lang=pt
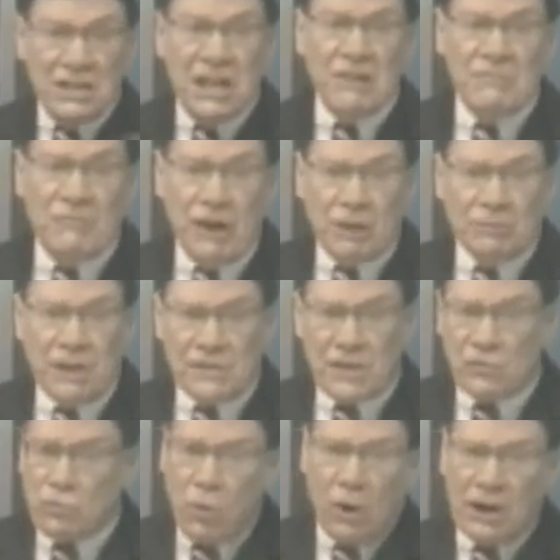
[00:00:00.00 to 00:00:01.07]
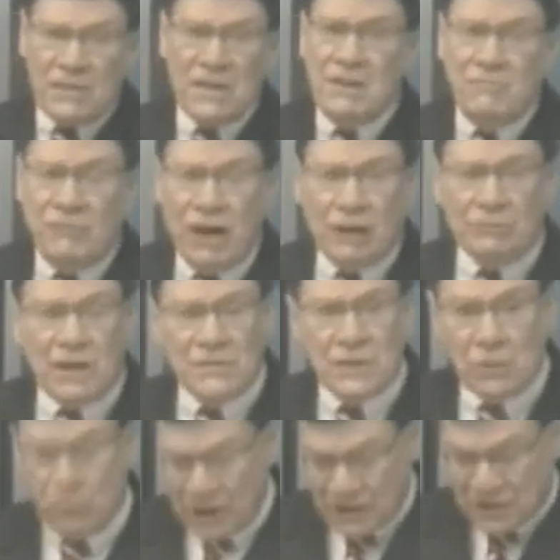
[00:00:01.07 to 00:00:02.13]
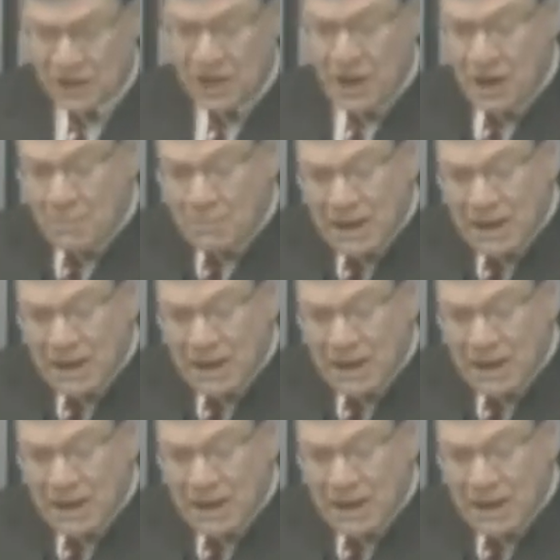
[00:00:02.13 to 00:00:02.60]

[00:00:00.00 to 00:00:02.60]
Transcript: nem falo das escolas, nem falo da segurança,